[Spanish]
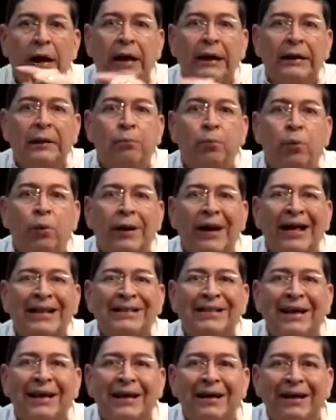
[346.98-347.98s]
al
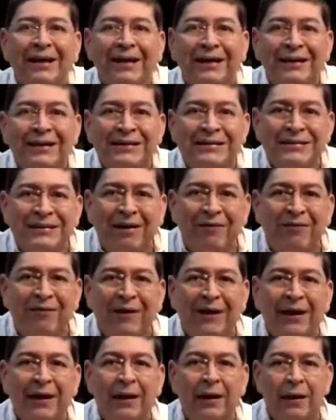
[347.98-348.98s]
dipurrata
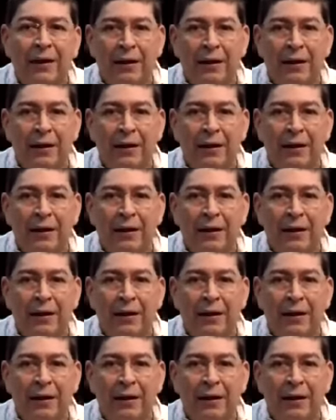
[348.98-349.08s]
Chafik